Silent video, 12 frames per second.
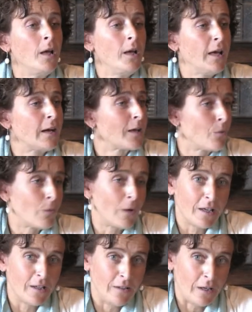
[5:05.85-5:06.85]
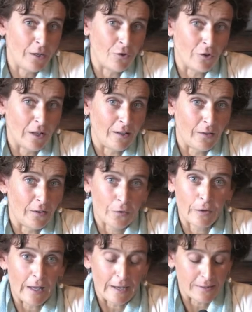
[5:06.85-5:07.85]
e anche qualche dirigente
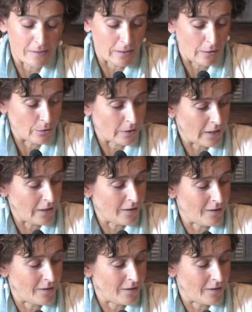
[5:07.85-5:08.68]
scolastico che